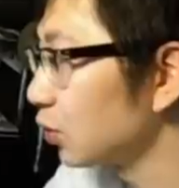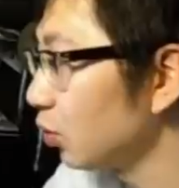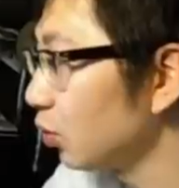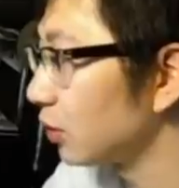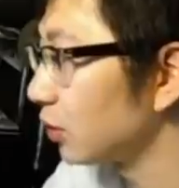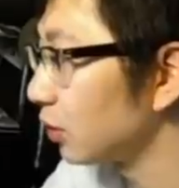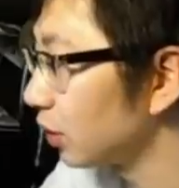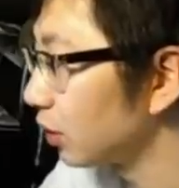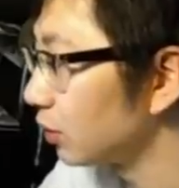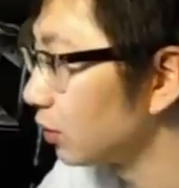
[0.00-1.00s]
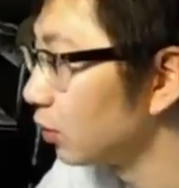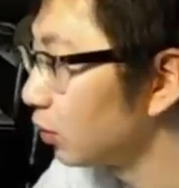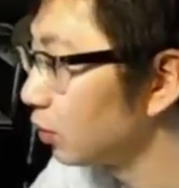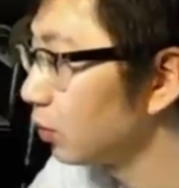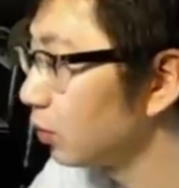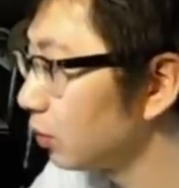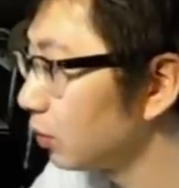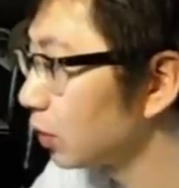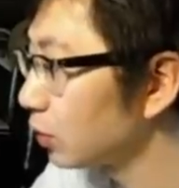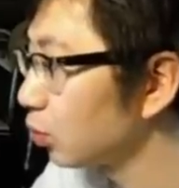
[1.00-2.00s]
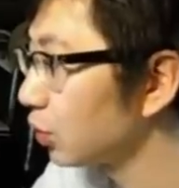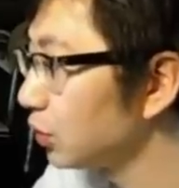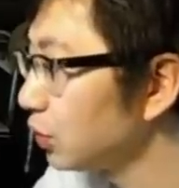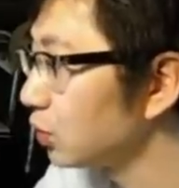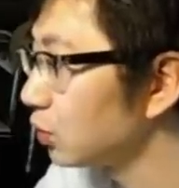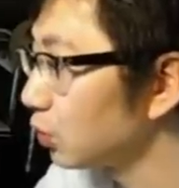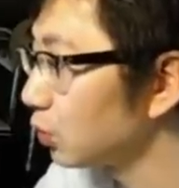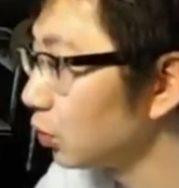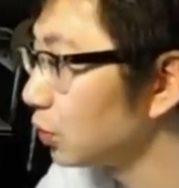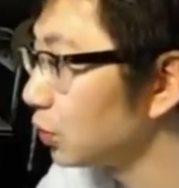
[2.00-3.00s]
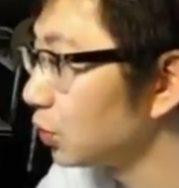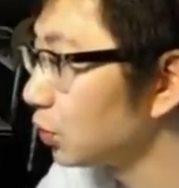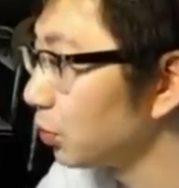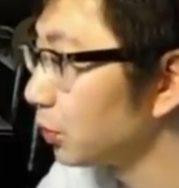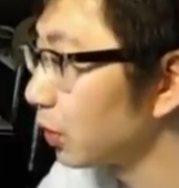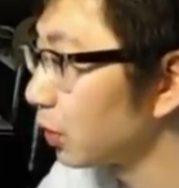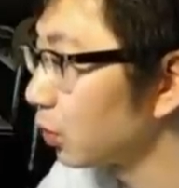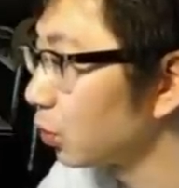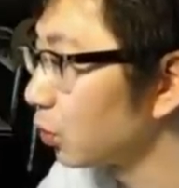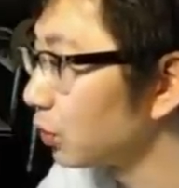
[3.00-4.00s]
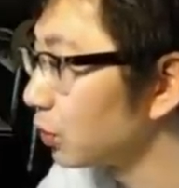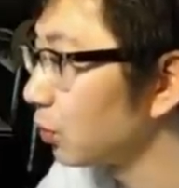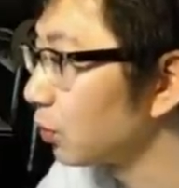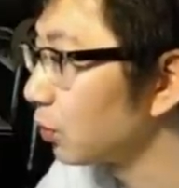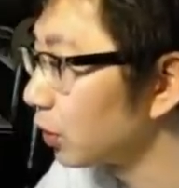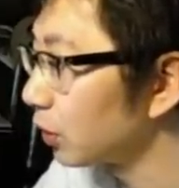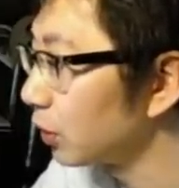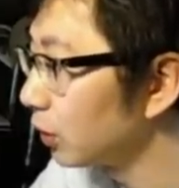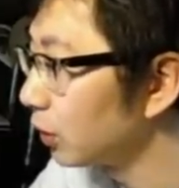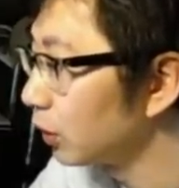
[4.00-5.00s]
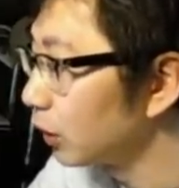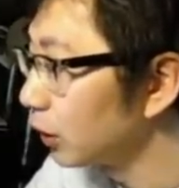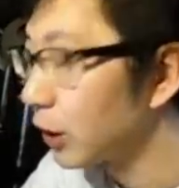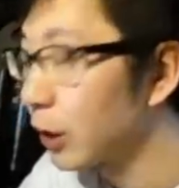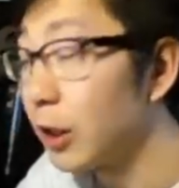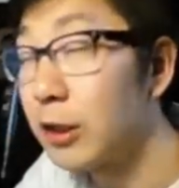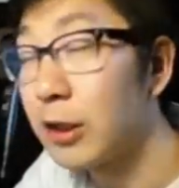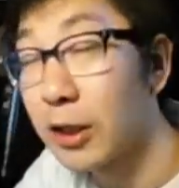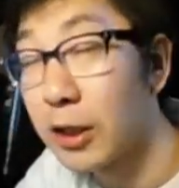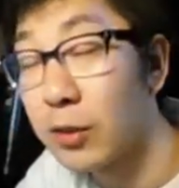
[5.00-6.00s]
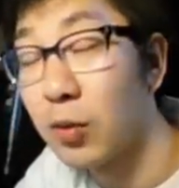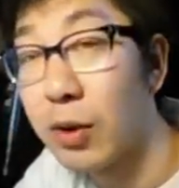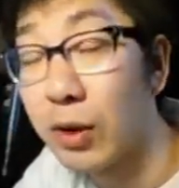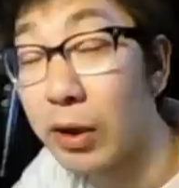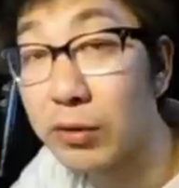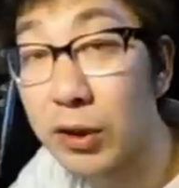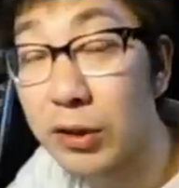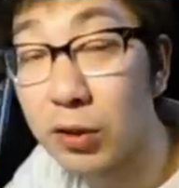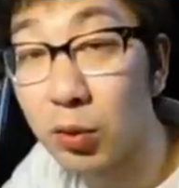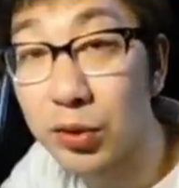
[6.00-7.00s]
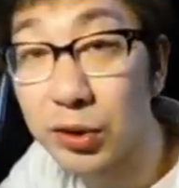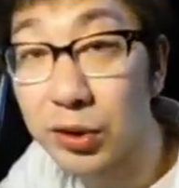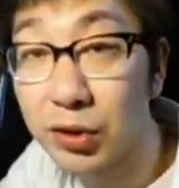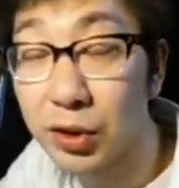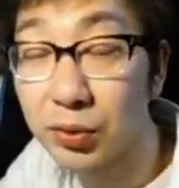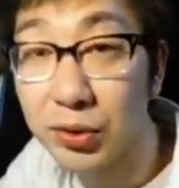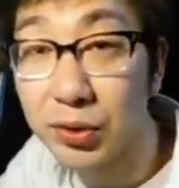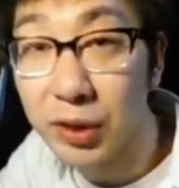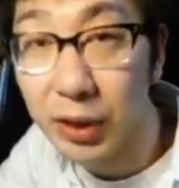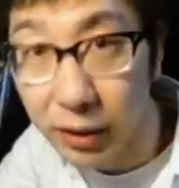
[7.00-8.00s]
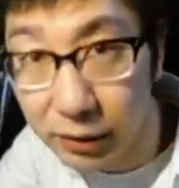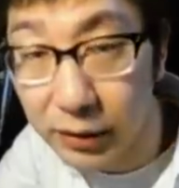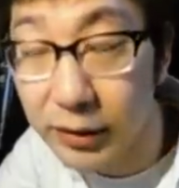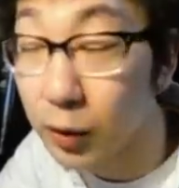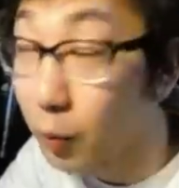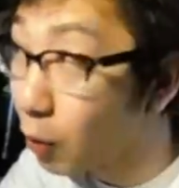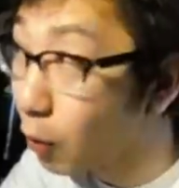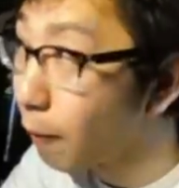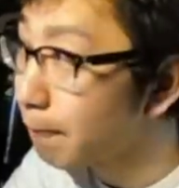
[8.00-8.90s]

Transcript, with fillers: うなんだうえあそうか2424 24みたいなことを言ってたもんねいや、なんかね、もう、まあ、私は今年実は40歳になるんですけども、